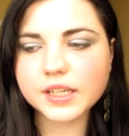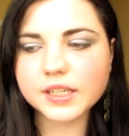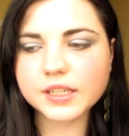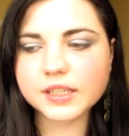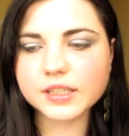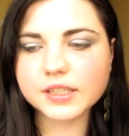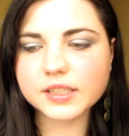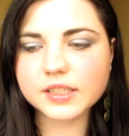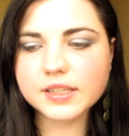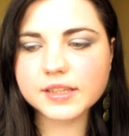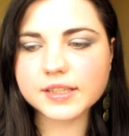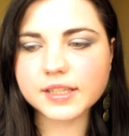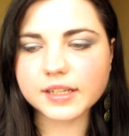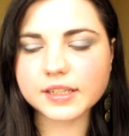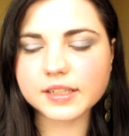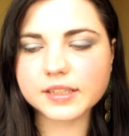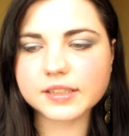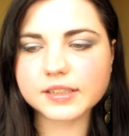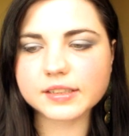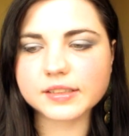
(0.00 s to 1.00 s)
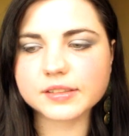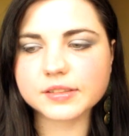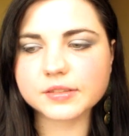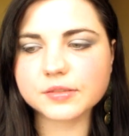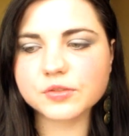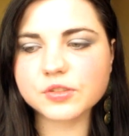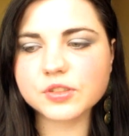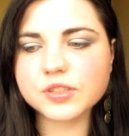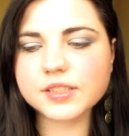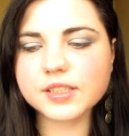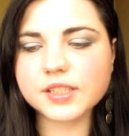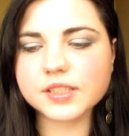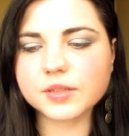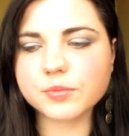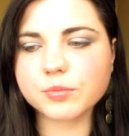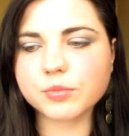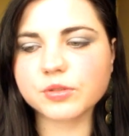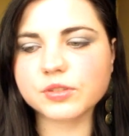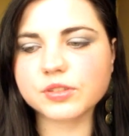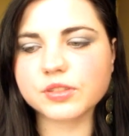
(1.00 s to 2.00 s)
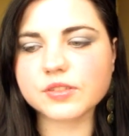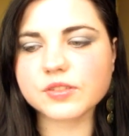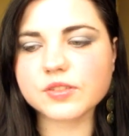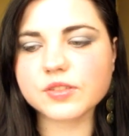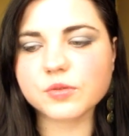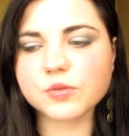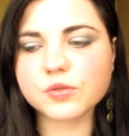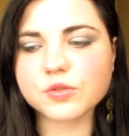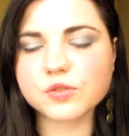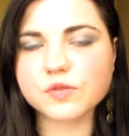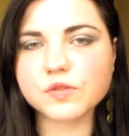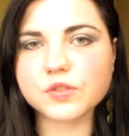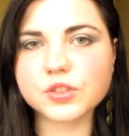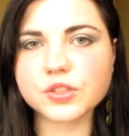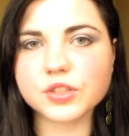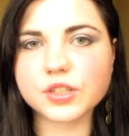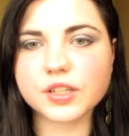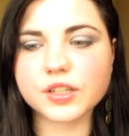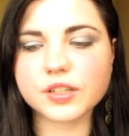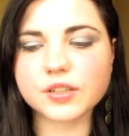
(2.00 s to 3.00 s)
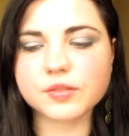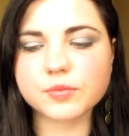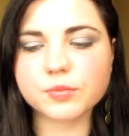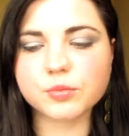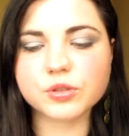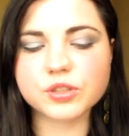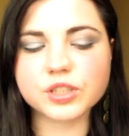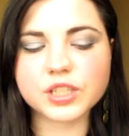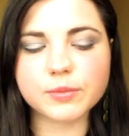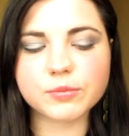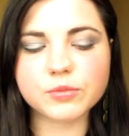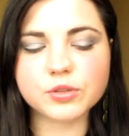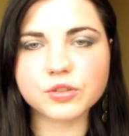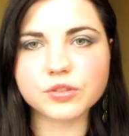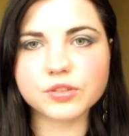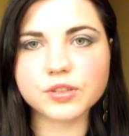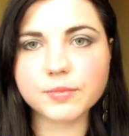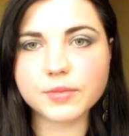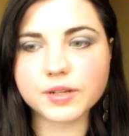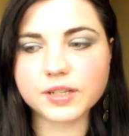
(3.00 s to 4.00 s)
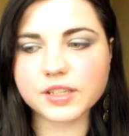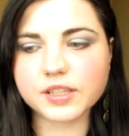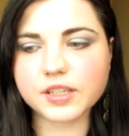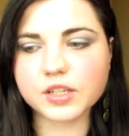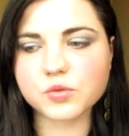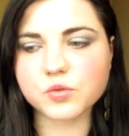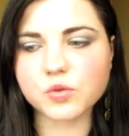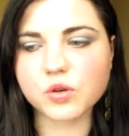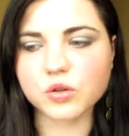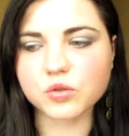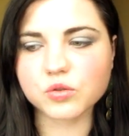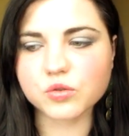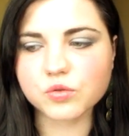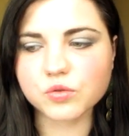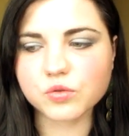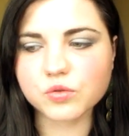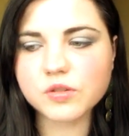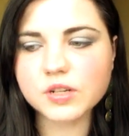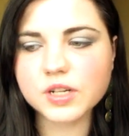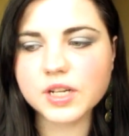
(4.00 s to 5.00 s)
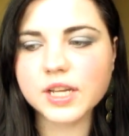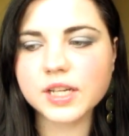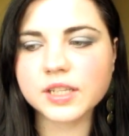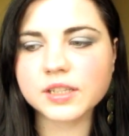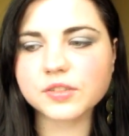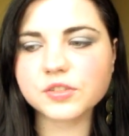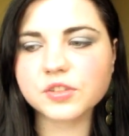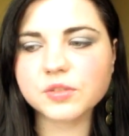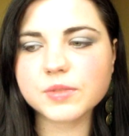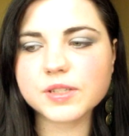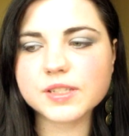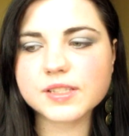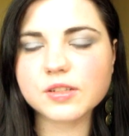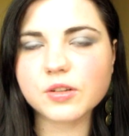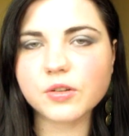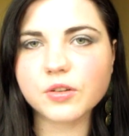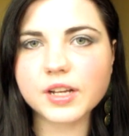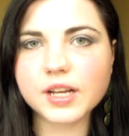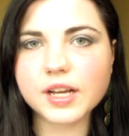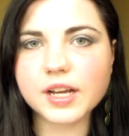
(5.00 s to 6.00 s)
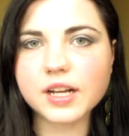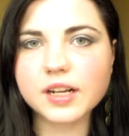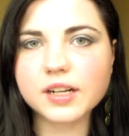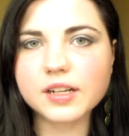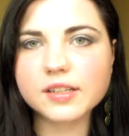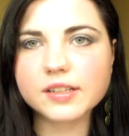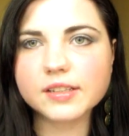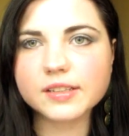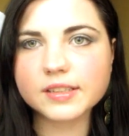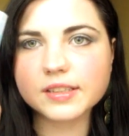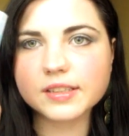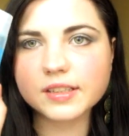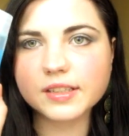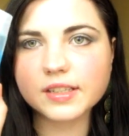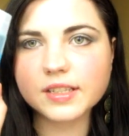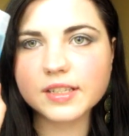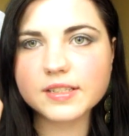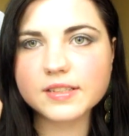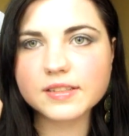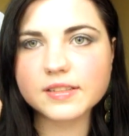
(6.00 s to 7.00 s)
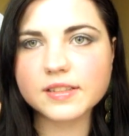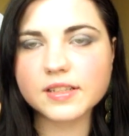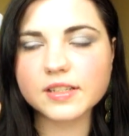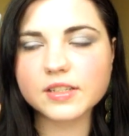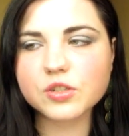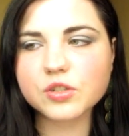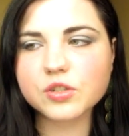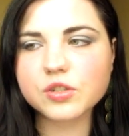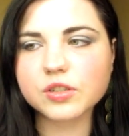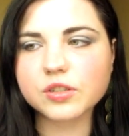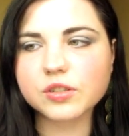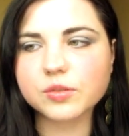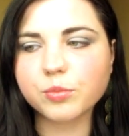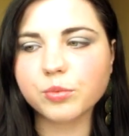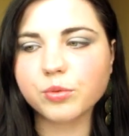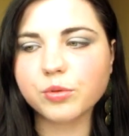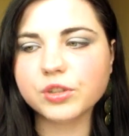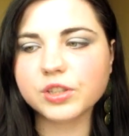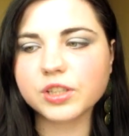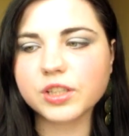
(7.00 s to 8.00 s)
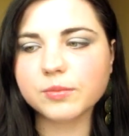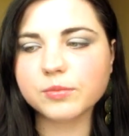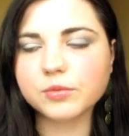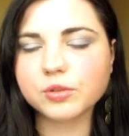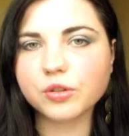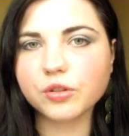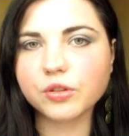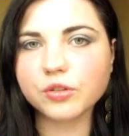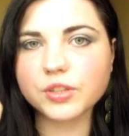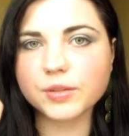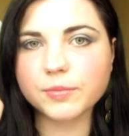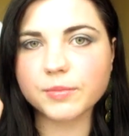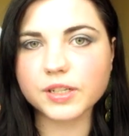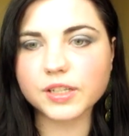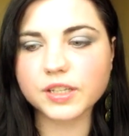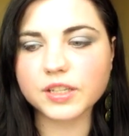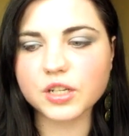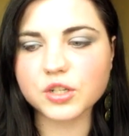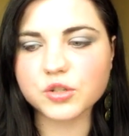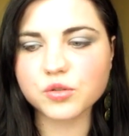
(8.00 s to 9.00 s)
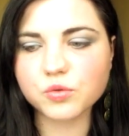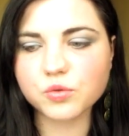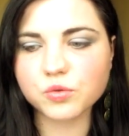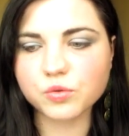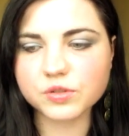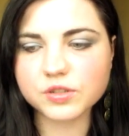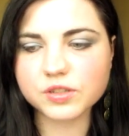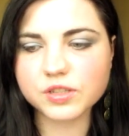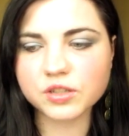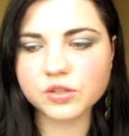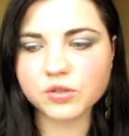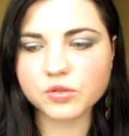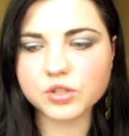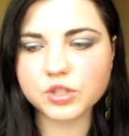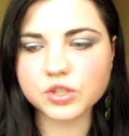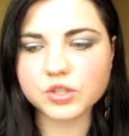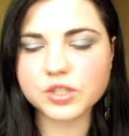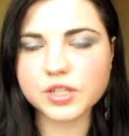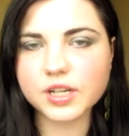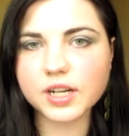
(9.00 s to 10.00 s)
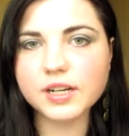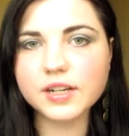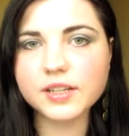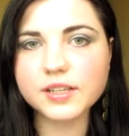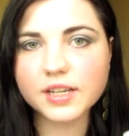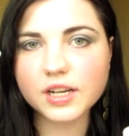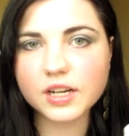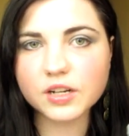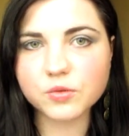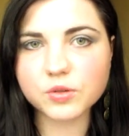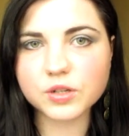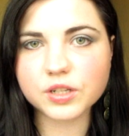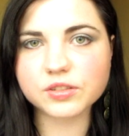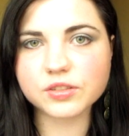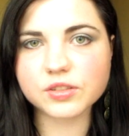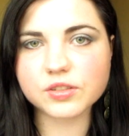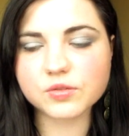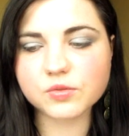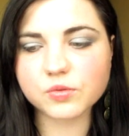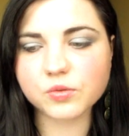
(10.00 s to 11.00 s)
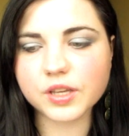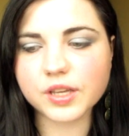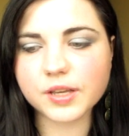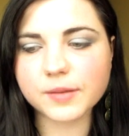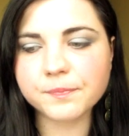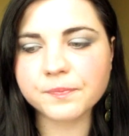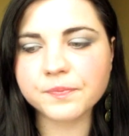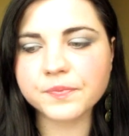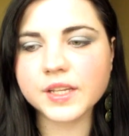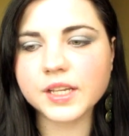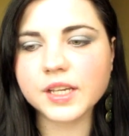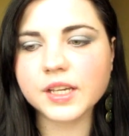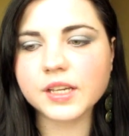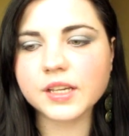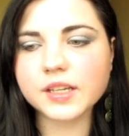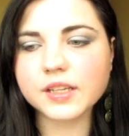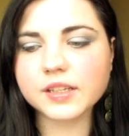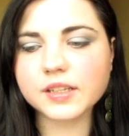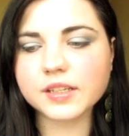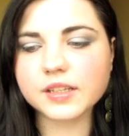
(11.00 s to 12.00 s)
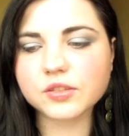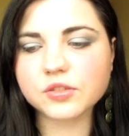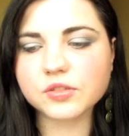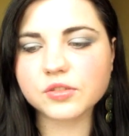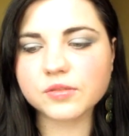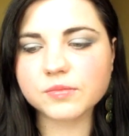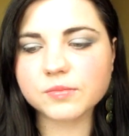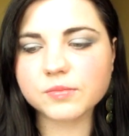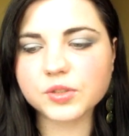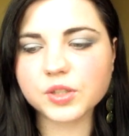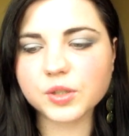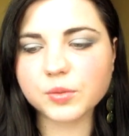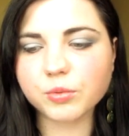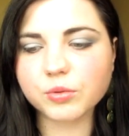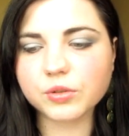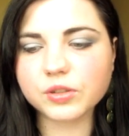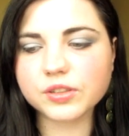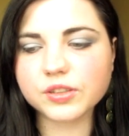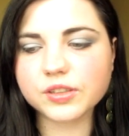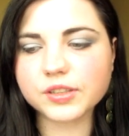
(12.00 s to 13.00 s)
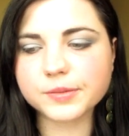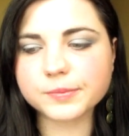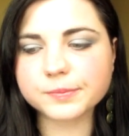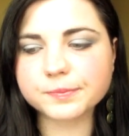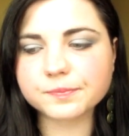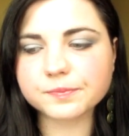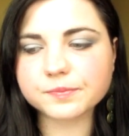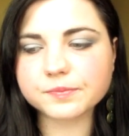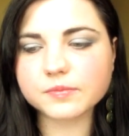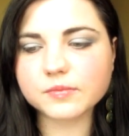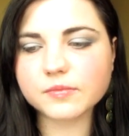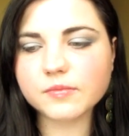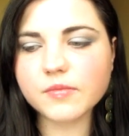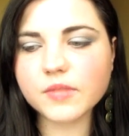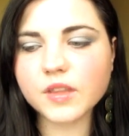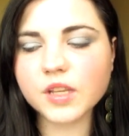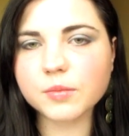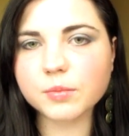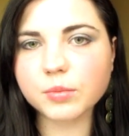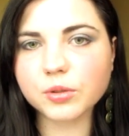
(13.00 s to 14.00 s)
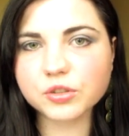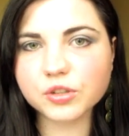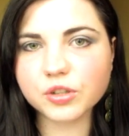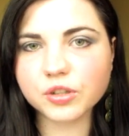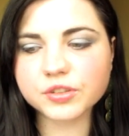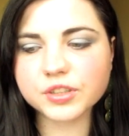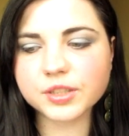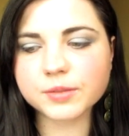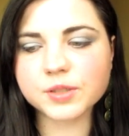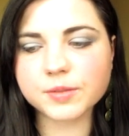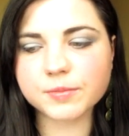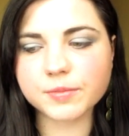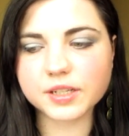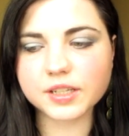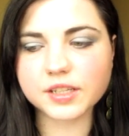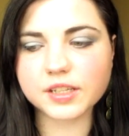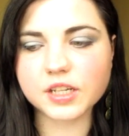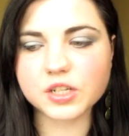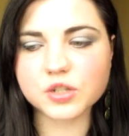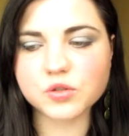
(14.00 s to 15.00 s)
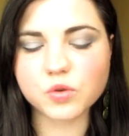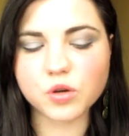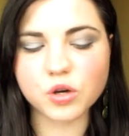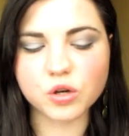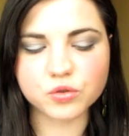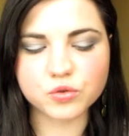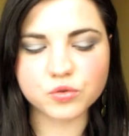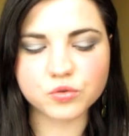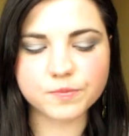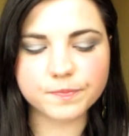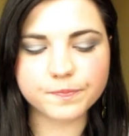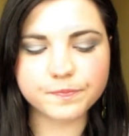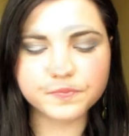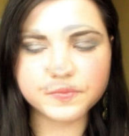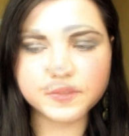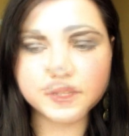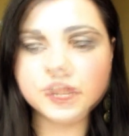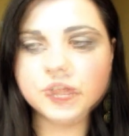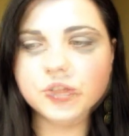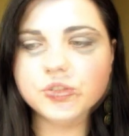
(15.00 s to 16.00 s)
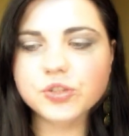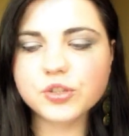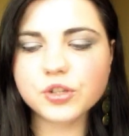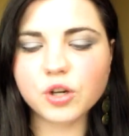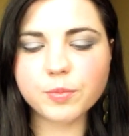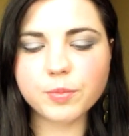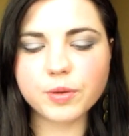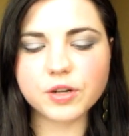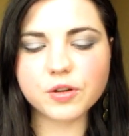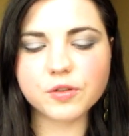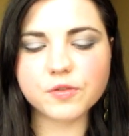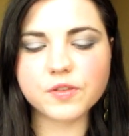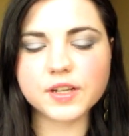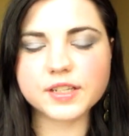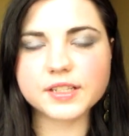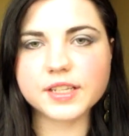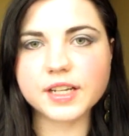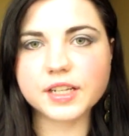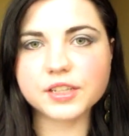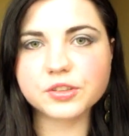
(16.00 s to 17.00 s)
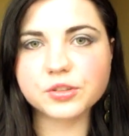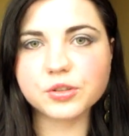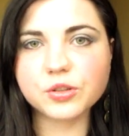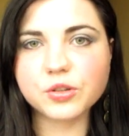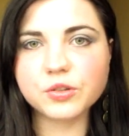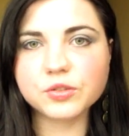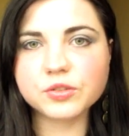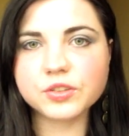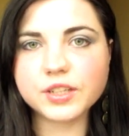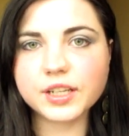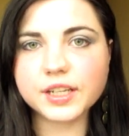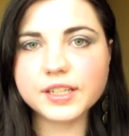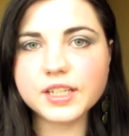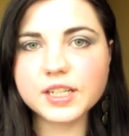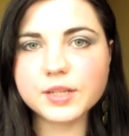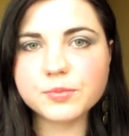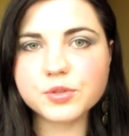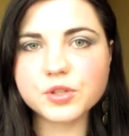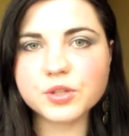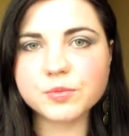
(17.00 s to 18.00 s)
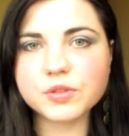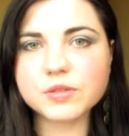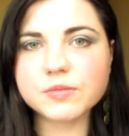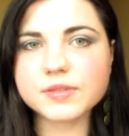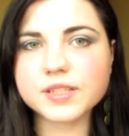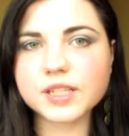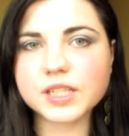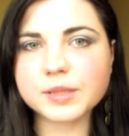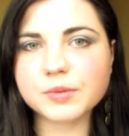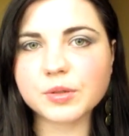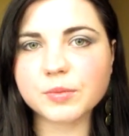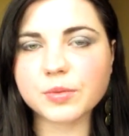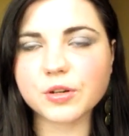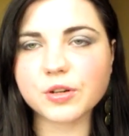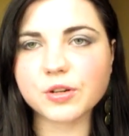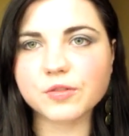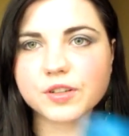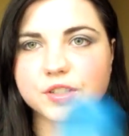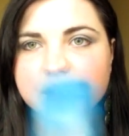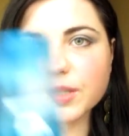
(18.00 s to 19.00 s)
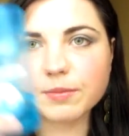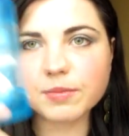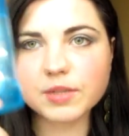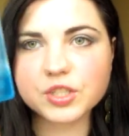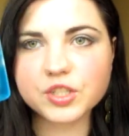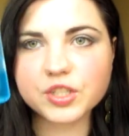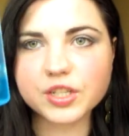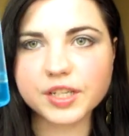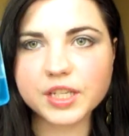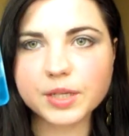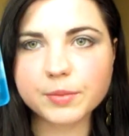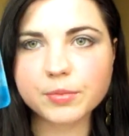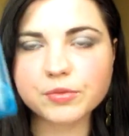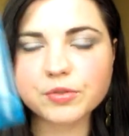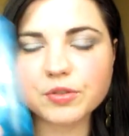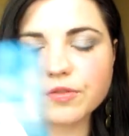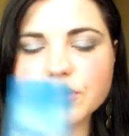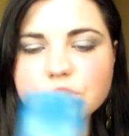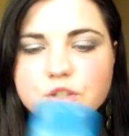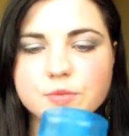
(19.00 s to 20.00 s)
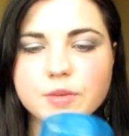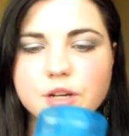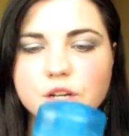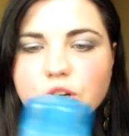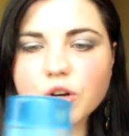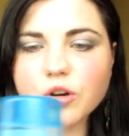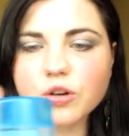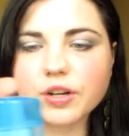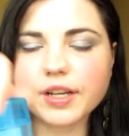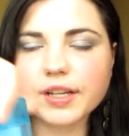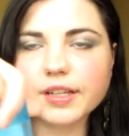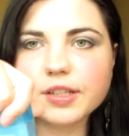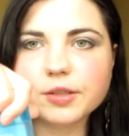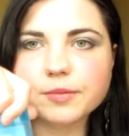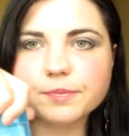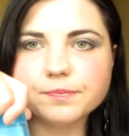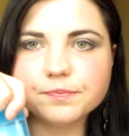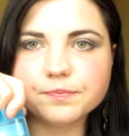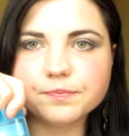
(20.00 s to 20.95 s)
E, I tak, e, wszystkie te płyny są oczywiście e, płynami do demakijażu oczu, natomiast L'Oreal jest też płynem do demakijażu ust jednocześnie, ale ja akurat testuję te płyny pod kątem demakijażu oczu. Jeśli chodzi o opakowania, to najlepsze moim zdaniem opakowanie ma ponieważ ma korek,